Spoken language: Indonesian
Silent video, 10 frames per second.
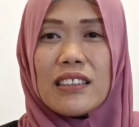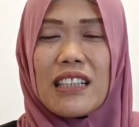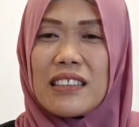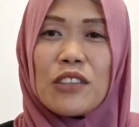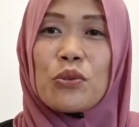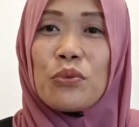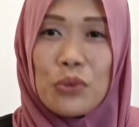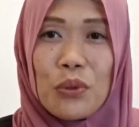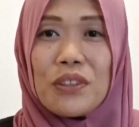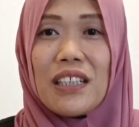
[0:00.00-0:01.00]
rasa
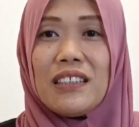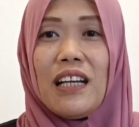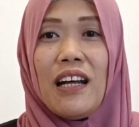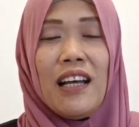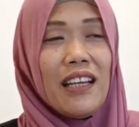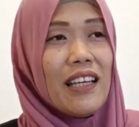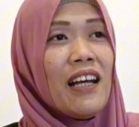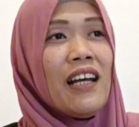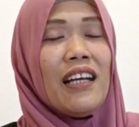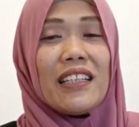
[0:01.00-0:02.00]
suntuk saja ya